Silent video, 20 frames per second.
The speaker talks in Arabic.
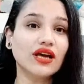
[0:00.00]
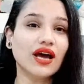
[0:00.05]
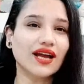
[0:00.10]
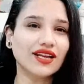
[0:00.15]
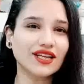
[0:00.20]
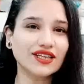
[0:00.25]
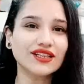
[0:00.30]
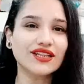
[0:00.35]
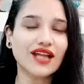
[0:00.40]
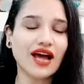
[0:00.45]

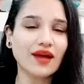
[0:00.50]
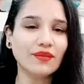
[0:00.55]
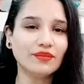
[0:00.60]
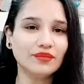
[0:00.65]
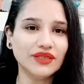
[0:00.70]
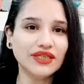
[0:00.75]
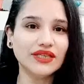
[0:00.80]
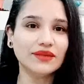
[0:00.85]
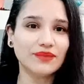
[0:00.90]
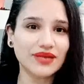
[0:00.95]
هنطلع
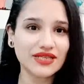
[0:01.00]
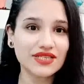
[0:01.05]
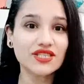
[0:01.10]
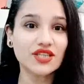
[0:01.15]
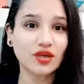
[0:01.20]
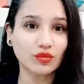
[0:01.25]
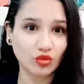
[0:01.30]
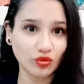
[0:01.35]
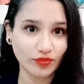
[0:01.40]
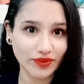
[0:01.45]

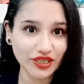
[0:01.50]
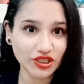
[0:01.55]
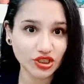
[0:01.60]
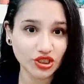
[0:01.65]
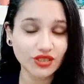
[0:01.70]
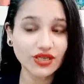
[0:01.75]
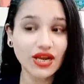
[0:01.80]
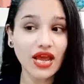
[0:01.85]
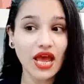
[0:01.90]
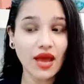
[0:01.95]
ببث
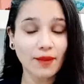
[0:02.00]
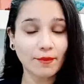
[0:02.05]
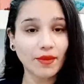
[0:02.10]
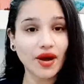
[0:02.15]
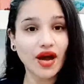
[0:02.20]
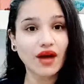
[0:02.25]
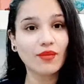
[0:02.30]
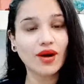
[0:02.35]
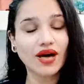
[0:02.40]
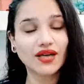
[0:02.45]
مباشر
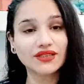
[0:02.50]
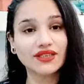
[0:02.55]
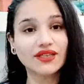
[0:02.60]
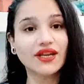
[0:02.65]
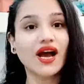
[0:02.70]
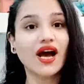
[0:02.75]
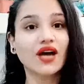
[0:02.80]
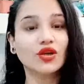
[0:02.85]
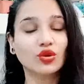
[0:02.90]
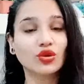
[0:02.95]
مع
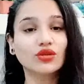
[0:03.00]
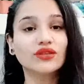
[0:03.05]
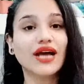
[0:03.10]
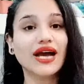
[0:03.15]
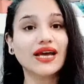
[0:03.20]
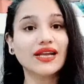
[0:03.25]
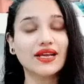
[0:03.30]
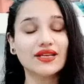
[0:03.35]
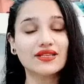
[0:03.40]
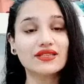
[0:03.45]
بعضنا هنرد
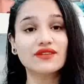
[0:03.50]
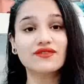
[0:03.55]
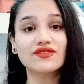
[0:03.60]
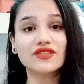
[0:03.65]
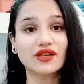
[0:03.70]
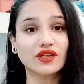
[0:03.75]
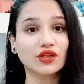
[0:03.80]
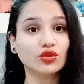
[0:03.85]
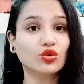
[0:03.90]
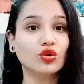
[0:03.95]
على
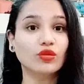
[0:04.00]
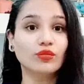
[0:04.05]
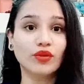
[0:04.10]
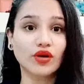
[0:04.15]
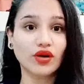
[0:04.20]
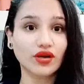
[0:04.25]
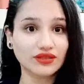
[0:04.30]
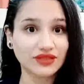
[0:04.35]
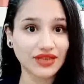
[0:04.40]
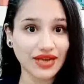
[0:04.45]
استفساراتكم
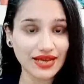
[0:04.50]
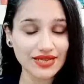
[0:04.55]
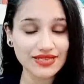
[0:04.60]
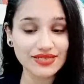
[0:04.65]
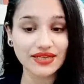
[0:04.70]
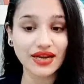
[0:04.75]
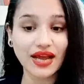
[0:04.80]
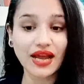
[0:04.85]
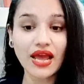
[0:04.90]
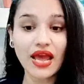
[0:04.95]
بقدر
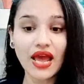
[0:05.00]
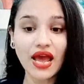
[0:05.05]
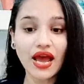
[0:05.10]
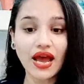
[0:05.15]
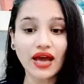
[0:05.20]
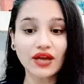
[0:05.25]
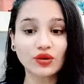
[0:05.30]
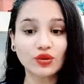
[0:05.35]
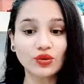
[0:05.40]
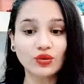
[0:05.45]
اسرع
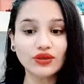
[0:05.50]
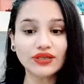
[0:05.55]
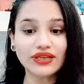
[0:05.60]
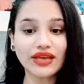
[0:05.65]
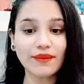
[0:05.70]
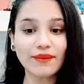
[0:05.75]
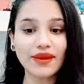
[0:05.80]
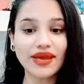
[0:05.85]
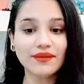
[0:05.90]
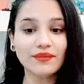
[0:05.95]
هنكون
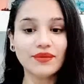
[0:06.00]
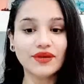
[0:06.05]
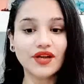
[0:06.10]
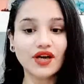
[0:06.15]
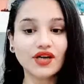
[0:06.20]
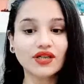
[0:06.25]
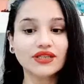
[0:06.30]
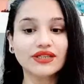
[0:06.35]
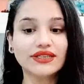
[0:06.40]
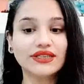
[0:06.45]
كمان
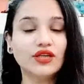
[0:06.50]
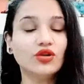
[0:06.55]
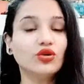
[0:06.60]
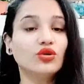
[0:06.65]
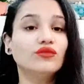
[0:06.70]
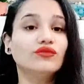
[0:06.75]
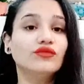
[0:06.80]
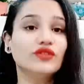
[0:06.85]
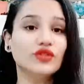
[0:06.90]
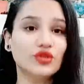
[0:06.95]
بنعرض
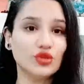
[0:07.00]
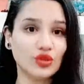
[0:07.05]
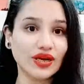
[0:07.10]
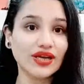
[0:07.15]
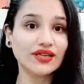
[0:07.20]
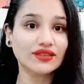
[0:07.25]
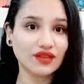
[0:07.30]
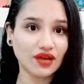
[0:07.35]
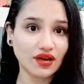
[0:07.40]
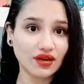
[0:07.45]
ليكم
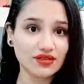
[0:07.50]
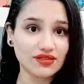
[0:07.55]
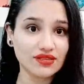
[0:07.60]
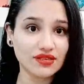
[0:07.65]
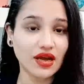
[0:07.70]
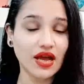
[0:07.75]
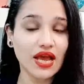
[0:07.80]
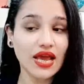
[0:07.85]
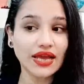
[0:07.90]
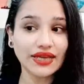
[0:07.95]
فيديوهات
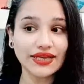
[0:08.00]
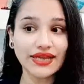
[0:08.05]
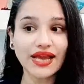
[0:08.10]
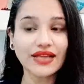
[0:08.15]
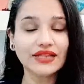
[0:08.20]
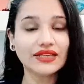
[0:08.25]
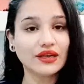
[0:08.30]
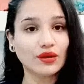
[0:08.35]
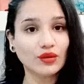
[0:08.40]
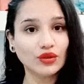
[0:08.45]
خاصة
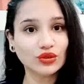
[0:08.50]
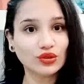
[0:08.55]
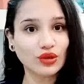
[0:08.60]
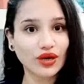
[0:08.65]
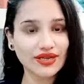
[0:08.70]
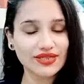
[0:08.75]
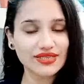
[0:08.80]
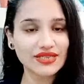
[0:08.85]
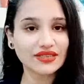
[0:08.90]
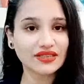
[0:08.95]
يعني لو انتوا
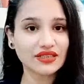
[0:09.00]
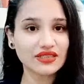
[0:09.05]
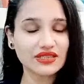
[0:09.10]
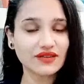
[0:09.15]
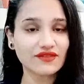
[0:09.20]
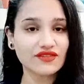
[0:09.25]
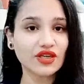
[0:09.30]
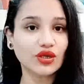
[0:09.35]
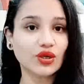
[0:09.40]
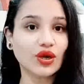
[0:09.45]
عايزين
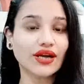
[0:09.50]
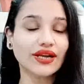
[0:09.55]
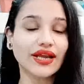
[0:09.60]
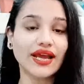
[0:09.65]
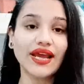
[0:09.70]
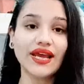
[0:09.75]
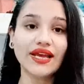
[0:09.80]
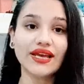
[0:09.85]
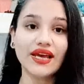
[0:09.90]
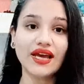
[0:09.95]
تستفسروا عن
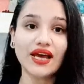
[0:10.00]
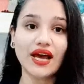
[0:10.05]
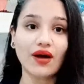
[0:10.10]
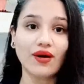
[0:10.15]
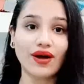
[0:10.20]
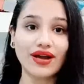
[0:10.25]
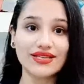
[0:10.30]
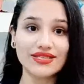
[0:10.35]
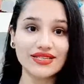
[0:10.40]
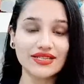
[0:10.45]
حاجة
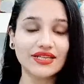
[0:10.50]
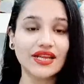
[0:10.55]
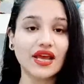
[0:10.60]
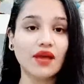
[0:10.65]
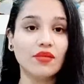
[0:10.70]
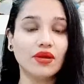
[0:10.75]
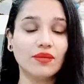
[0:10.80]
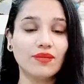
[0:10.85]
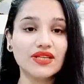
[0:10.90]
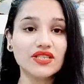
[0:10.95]
او عايزين
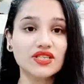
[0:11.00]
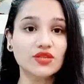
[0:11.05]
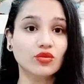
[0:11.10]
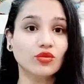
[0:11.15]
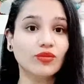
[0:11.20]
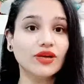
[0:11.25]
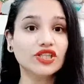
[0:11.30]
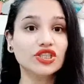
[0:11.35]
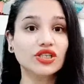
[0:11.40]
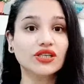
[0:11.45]
نعمل بث
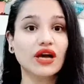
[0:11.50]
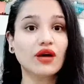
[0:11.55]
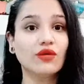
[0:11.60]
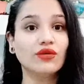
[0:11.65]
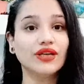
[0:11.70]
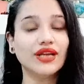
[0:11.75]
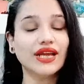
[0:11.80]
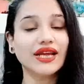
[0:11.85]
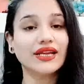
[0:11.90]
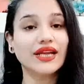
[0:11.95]
مباشر او
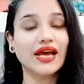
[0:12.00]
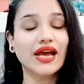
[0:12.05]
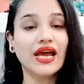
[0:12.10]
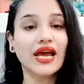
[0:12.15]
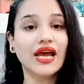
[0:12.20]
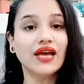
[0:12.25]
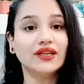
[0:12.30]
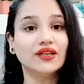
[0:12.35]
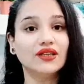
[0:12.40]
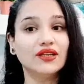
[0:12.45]
ان احنا
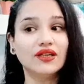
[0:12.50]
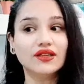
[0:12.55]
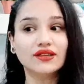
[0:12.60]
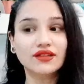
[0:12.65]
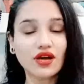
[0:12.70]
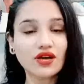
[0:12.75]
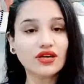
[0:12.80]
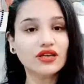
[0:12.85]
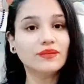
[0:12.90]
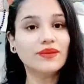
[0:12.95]

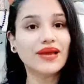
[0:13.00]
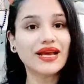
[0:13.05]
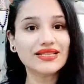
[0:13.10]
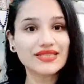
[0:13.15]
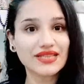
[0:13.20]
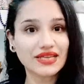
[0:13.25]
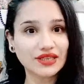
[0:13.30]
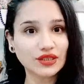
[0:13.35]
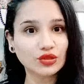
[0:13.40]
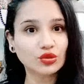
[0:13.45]
نلتقي
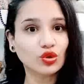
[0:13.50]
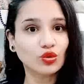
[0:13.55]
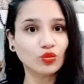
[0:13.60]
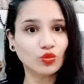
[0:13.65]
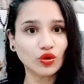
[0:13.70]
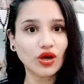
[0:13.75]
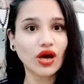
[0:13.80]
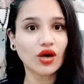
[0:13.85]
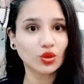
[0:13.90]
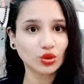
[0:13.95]
باسئلتكم
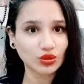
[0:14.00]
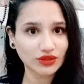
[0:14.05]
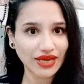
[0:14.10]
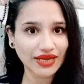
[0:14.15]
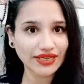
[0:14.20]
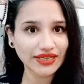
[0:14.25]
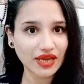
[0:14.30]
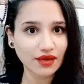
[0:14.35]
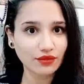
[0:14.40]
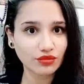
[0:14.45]
وارد
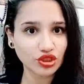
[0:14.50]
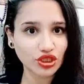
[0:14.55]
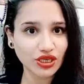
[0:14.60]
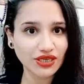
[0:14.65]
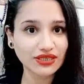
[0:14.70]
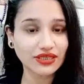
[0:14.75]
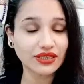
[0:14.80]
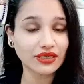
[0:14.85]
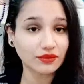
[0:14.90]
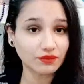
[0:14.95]
عليها
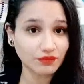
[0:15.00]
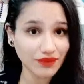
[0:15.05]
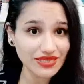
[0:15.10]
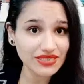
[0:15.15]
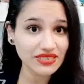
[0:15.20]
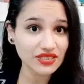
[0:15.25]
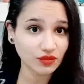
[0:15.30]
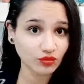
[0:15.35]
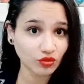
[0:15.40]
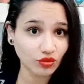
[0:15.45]
بشكل
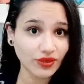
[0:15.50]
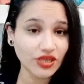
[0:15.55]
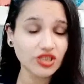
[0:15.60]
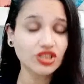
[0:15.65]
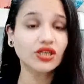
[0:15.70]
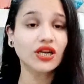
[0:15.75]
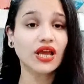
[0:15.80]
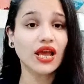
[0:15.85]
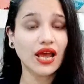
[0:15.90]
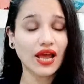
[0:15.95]
بث
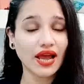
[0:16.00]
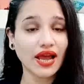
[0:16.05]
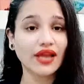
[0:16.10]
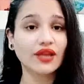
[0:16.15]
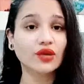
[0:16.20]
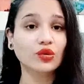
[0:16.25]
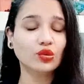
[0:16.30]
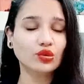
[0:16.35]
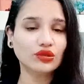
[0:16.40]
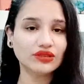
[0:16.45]
مباشر
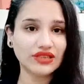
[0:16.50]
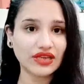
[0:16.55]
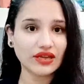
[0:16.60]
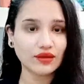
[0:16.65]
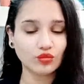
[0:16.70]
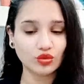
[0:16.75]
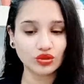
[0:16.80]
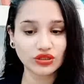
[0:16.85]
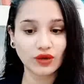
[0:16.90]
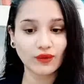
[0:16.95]
هيكون ده
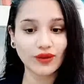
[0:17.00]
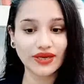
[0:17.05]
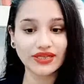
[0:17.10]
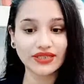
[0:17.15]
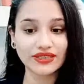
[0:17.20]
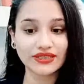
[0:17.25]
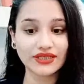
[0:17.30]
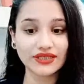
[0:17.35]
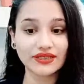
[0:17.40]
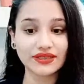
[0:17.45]

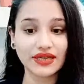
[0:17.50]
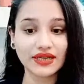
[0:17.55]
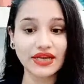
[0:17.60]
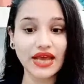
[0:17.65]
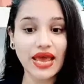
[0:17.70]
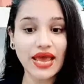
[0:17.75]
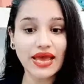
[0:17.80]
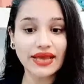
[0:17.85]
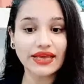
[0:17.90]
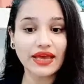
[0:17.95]
متواجد جدا
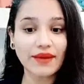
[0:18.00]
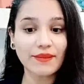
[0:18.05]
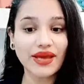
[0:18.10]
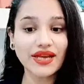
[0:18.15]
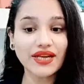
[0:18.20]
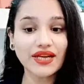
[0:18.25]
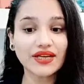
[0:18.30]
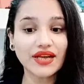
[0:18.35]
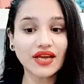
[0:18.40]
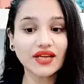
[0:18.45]

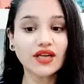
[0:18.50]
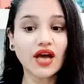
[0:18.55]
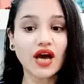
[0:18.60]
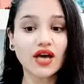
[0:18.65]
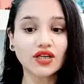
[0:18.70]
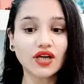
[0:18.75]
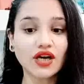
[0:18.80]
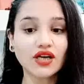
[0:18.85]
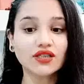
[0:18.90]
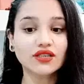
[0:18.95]
كمان ان
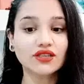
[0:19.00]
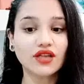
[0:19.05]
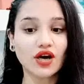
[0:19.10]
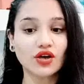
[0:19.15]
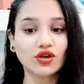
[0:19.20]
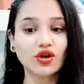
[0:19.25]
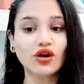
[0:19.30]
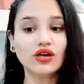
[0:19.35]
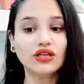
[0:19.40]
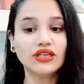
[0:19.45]
احنا هنعرض
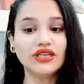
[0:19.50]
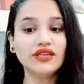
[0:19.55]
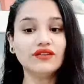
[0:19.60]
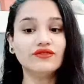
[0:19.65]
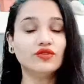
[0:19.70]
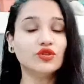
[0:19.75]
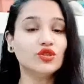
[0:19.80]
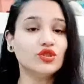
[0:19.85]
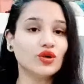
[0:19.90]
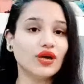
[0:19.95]
اراء
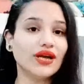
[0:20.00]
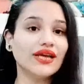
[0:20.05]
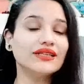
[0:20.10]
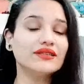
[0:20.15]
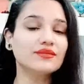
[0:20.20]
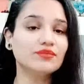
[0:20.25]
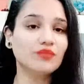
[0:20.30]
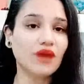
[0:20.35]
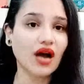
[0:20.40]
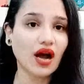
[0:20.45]
لفيديوهات
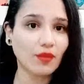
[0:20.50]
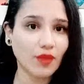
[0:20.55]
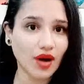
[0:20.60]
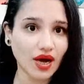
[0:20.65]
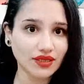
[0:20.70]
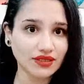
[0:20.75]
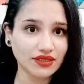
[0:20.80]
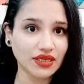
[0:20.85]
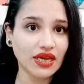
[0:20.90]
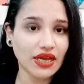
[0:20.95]
فيديوهات مع
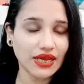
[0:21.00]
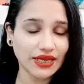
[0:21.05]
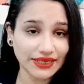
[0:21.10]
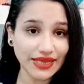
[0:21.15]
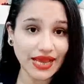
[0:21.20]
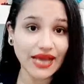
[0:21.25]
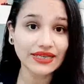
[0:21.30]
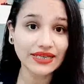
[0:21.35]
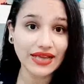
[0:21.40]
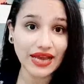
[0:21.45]
بعض
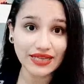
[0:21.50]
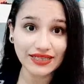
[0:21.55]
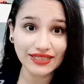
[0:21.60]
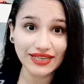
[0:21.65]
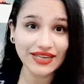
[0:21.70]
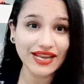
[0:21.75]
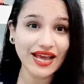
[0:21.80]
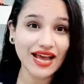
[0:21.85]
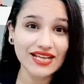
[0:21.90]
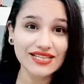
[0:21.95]
يعني ان
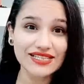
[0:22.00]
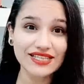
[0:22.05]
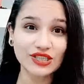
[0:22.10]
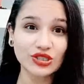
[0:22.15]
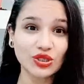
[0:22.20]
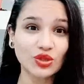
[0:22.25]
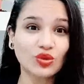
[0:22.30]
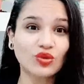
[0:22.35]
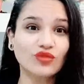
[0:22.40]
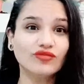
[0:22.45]
انا
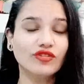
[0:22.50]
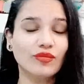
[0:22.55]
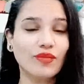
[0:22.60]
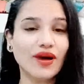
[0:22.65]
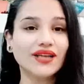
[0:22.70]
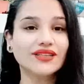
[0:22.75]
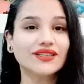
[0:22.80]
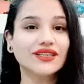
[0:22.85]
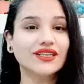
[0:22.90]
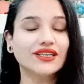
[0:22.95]
هستشيركم في
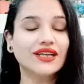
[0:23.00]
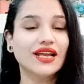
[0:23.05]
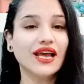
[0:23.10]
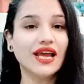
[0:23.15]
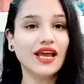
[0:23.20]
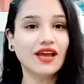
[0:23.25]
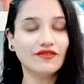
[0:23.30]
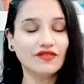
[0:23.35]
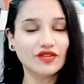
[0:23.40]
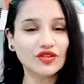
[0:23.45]
بعض
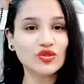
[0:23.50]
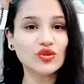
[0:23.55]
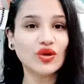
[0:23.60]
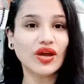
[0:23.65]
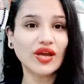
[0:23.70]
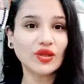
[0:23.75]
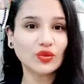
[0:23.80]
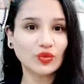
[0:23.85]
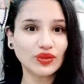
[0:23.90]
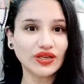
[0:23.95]

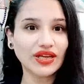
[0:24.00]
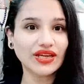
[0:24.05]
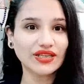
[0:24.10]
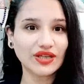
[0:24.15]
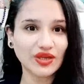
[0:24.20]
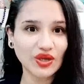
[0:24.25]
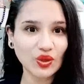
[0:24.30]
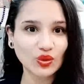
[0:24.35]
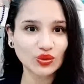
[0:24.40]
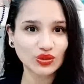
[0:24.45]
الفيديوهات وان
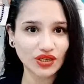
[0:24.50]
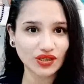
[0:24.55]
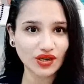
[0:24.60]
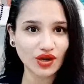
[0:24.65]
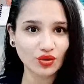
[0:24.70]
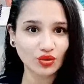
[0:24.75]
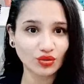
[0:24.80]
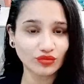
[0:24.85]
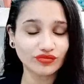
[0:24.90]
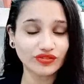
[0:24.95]
احنا ناخد
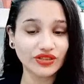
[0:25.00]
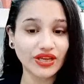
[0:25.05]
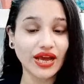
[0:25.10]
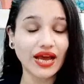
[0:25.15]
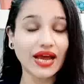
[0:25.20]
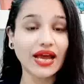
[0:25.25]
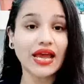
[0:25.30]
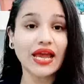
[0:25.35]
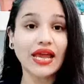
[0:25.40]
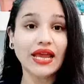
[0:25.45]
ارائكم فيها